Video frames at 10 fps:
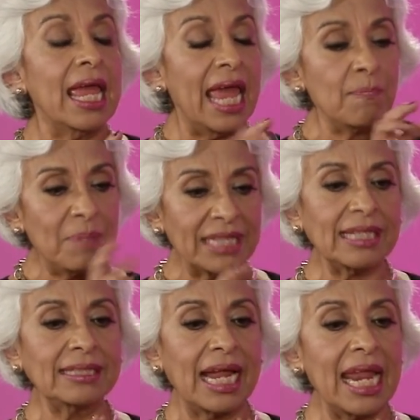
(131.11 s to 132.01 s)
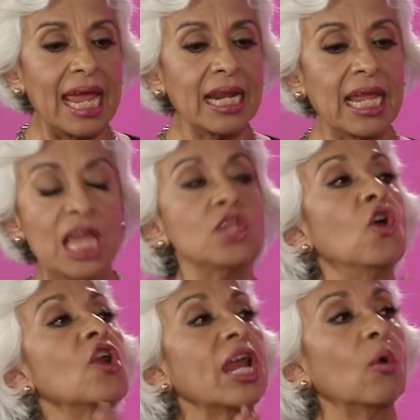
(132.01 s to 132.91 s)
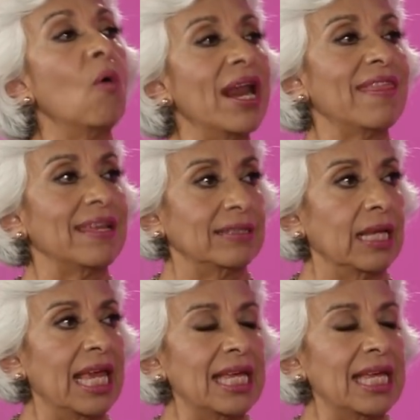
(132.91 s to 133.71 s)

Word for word: empieces a leer y no recuerdes,